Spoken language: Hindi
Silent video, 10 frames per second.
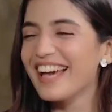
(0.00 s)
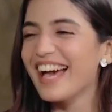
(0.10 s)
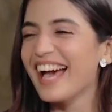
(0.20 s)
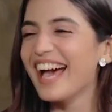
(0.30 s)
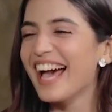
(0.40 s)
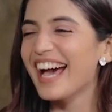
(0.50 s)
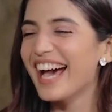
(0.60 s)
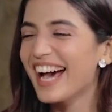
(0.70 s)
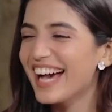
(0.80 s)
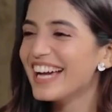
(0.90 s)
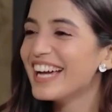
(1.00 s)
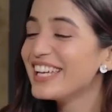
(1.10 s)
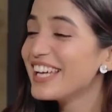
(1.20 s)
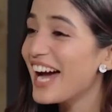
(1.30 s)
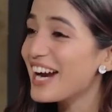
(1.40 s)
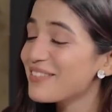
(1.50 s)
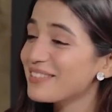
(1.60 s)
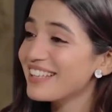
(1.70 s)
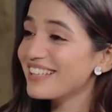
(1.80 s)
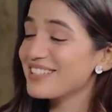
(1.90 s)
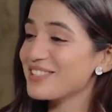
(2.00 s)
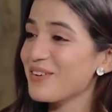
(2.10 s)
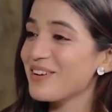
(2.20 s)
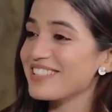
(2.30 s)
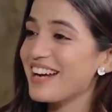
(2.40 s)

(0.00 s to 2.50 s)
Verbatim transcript: प्रपोजल यार आपने शो